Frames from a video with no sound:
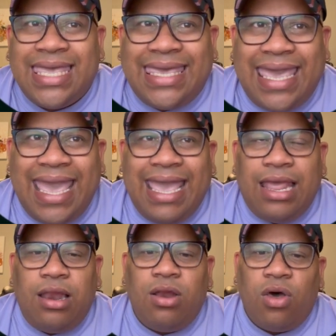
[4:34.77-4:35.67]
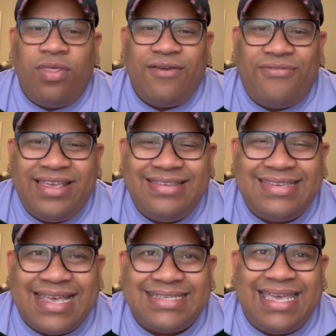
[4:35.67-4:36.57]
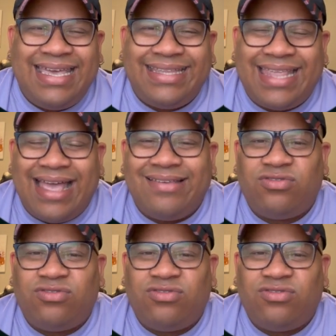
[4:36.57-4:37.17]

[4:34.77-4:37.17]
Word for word: que los defensas están